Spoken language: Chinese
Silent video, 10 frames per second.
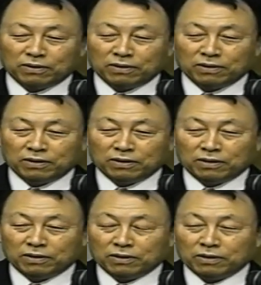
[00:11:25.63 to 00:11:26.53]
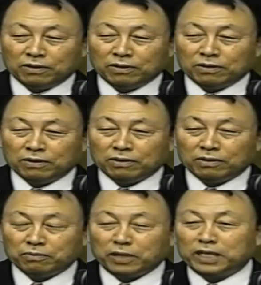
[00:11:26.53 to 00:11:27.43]
我经常跟大家告
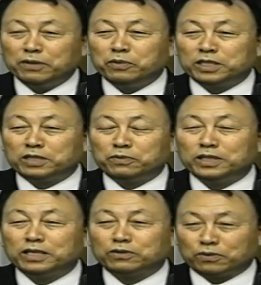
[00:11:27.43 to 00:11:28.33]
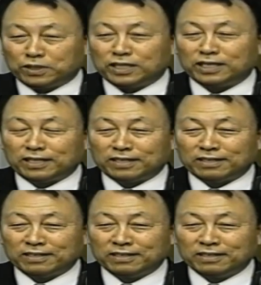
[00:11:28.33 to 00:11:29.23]
白，出汗了，哎
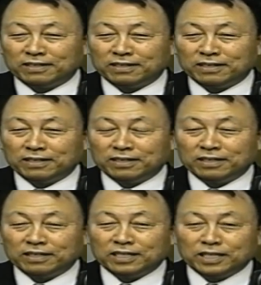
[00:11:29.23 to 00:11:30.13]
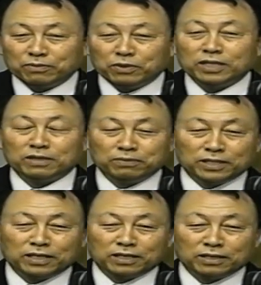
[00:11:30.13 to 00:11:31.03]
呦，身体也没力
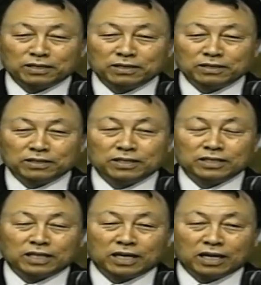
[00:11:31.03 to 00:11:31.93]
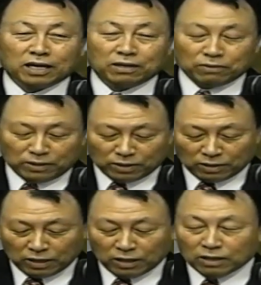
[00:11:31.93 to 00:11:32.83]
气了，但是呢，要洗
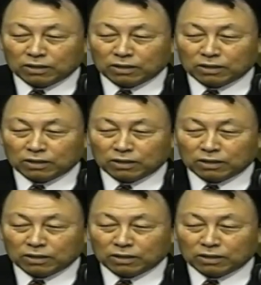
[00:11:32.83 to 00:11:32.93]
呀。